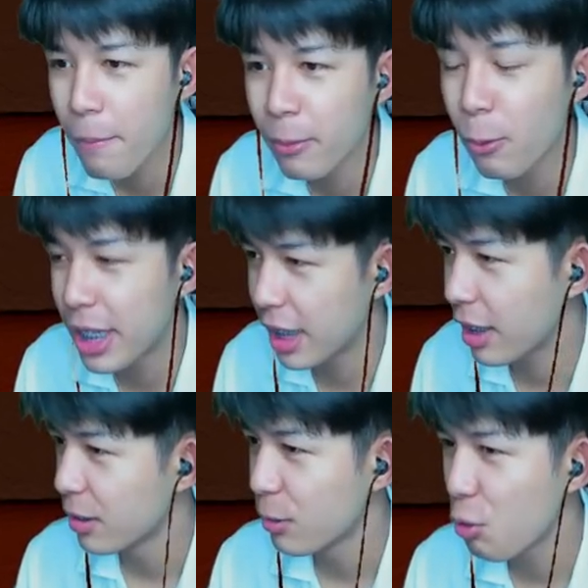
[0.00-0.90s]
กูคิด
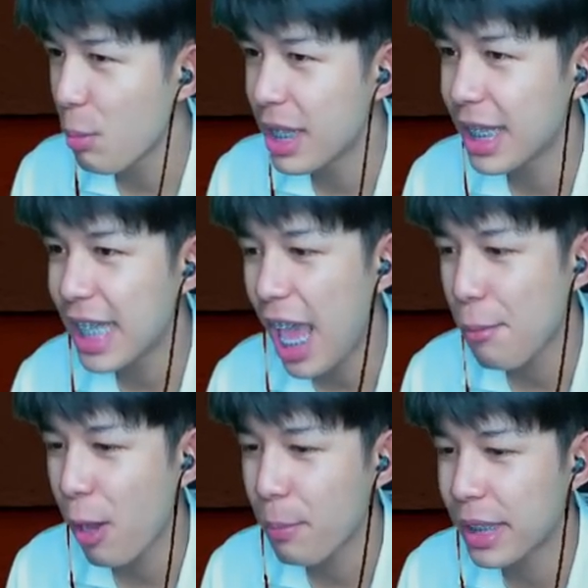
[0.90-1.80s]
ก่อนกูมีเรื่องแย่
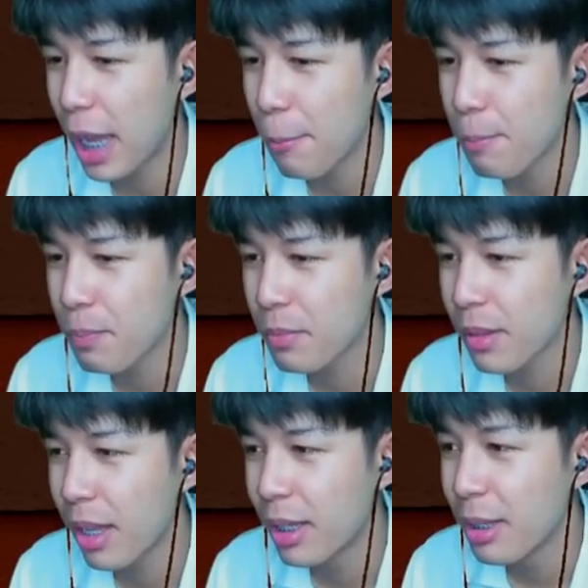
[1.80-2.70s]
ไหมวปีนี้หลายเรื่อง
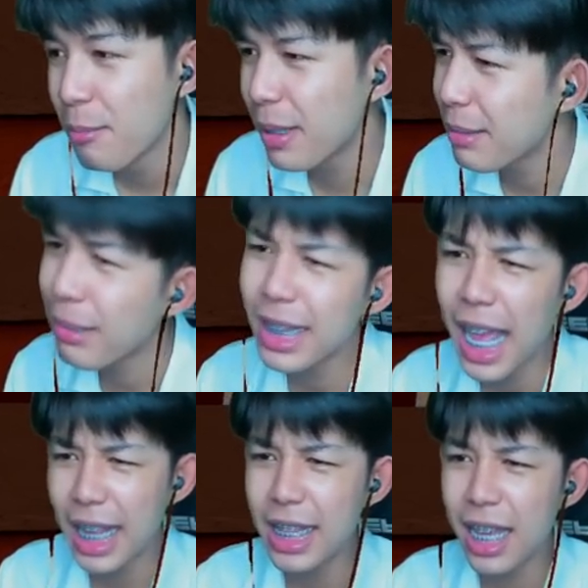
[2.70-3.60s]
หลายมันเรื่องมันห
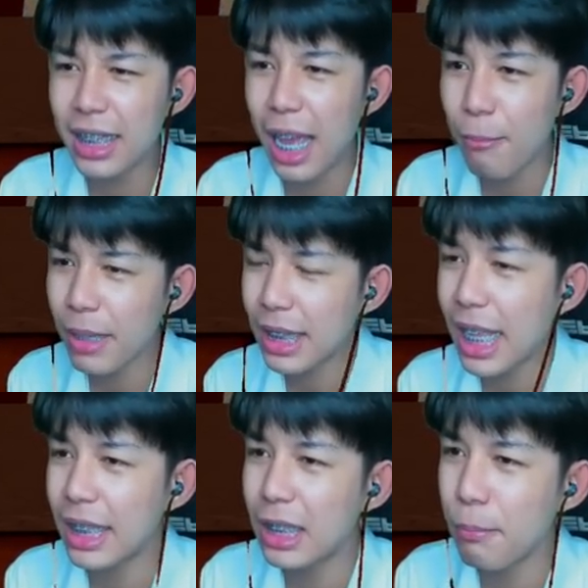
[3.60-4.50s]
ลายเรื่องนะครับ หลั
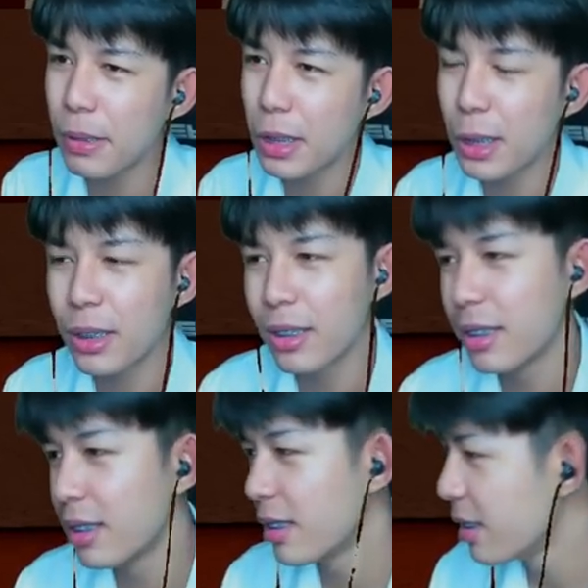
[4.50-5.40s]
กๆ น่าจะเป็นที่มาเล่า
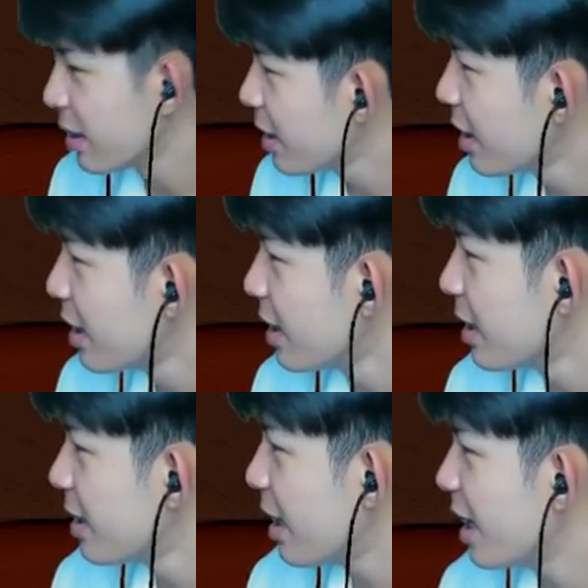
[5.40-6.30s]
ให้ผมฟังอะเยอะ
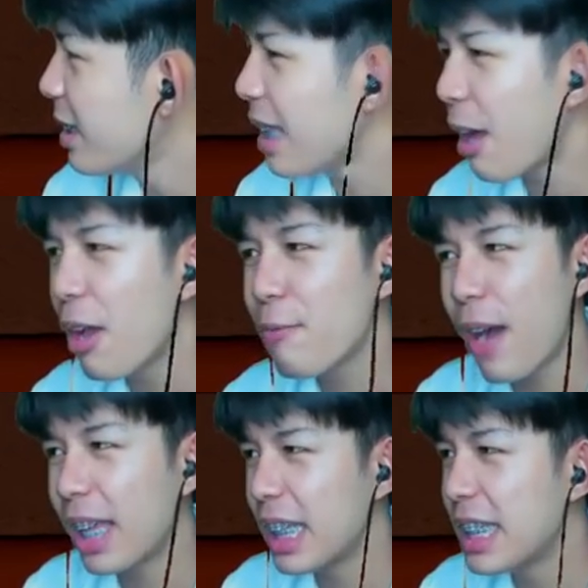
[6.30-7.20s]
เออเล่าให้ฟั
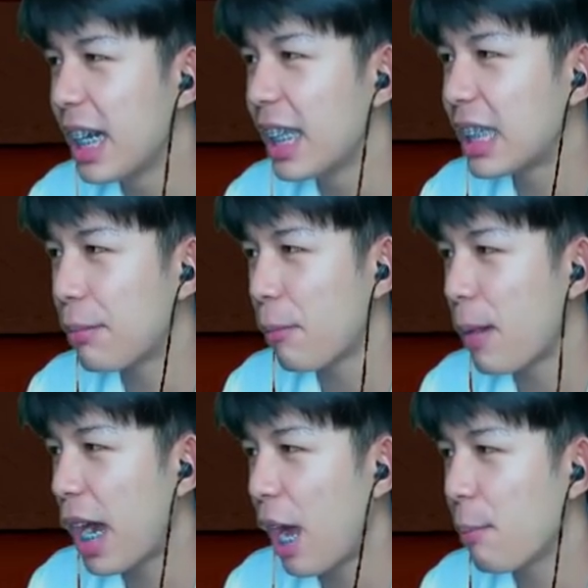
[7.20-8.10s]
งนี่เยอะเลยแต่แบบ
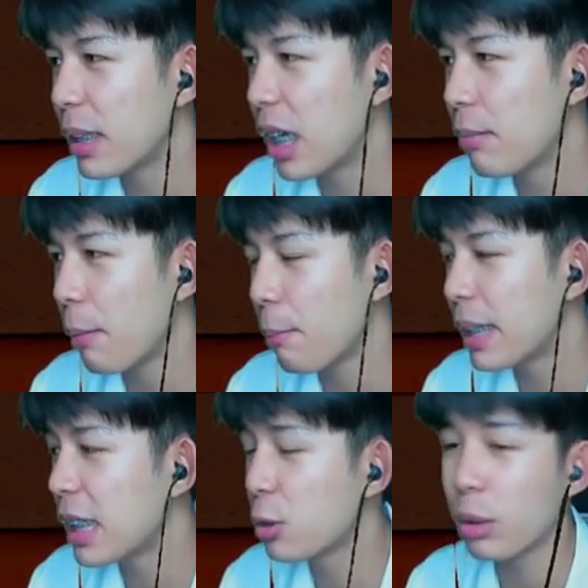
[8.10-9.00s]
บางครั้งมันก็แบบไม่
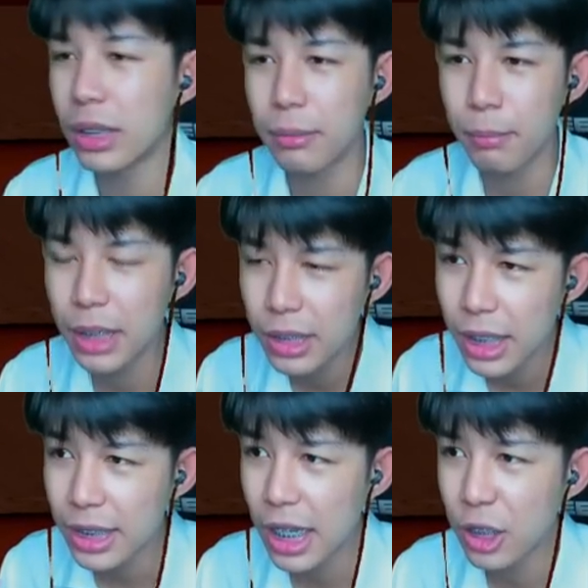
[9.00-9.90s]
ได้สุด ไม่ได้เสี
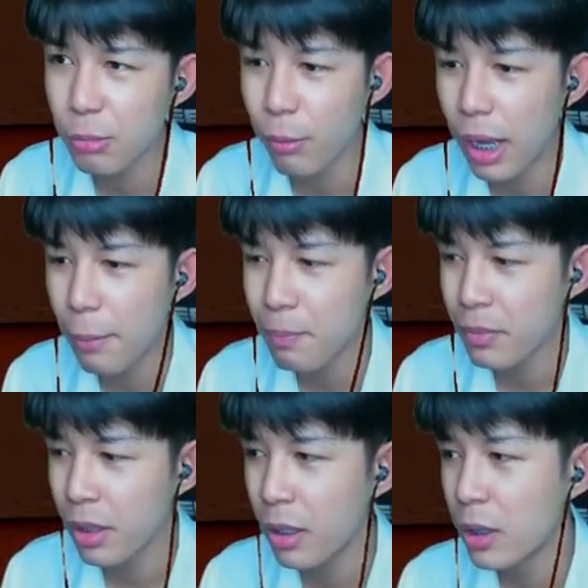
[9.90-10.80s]
ยใจจนแบบว่า
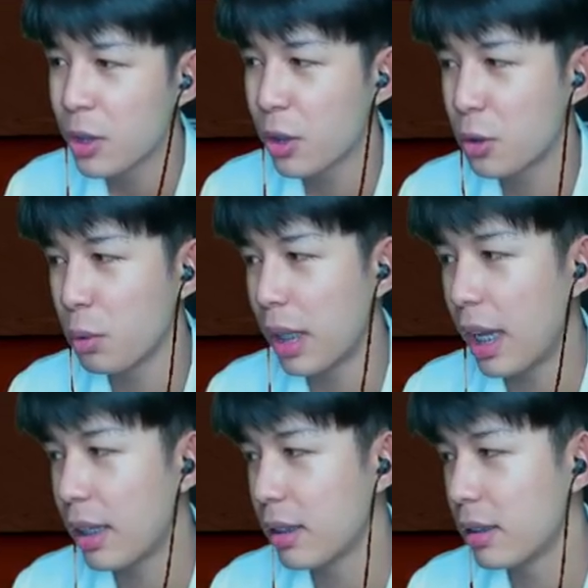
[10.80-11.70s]
จนสุด อ่ะ
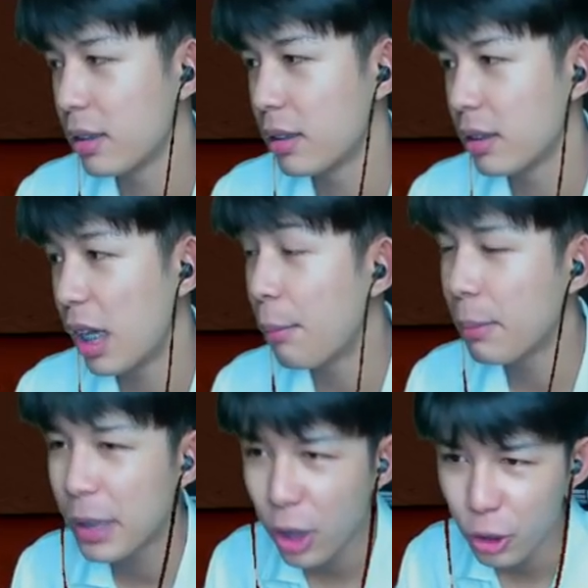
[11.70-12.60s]
เออ มัน
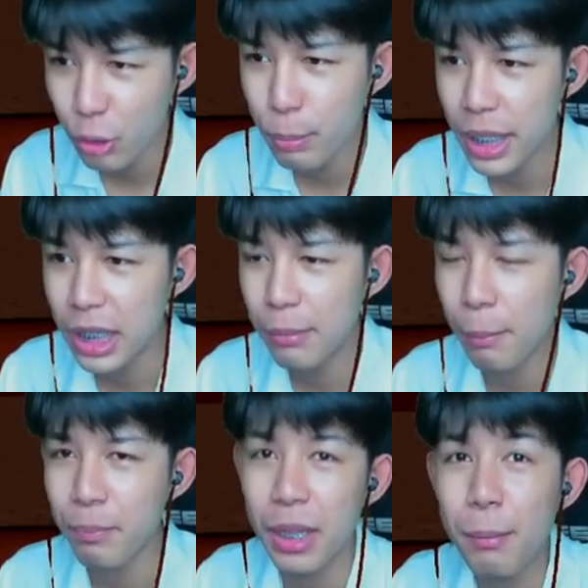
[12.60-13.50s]
มีตอนต้นปีเรื่องแบบ
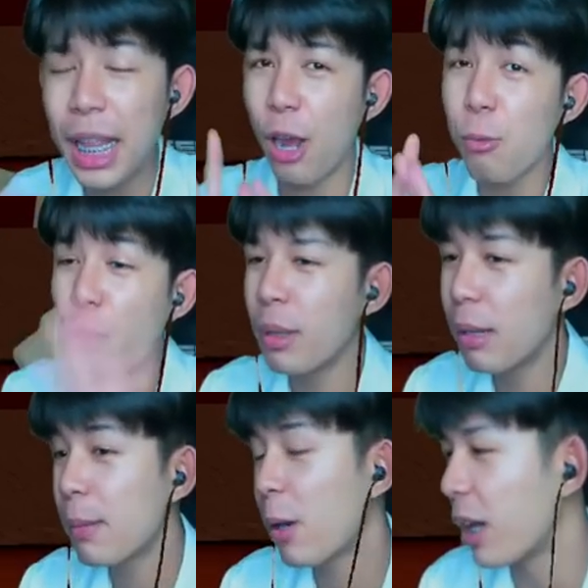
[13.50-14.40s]
ปัญหาครอบครัวพี่
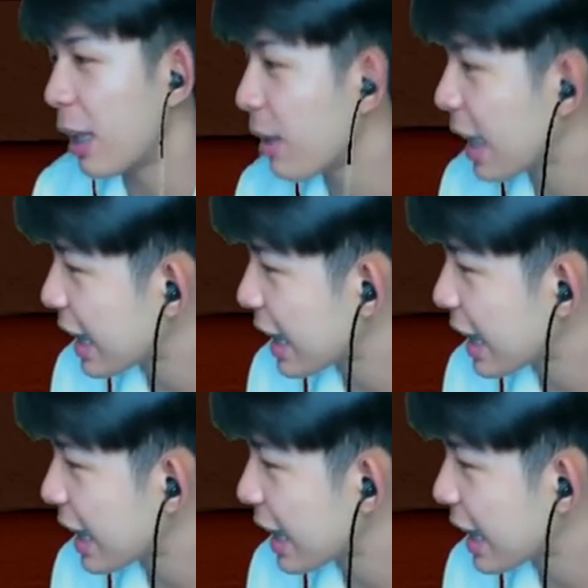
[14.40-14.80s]
ก็ไม่ขอเล่าแล้วกัน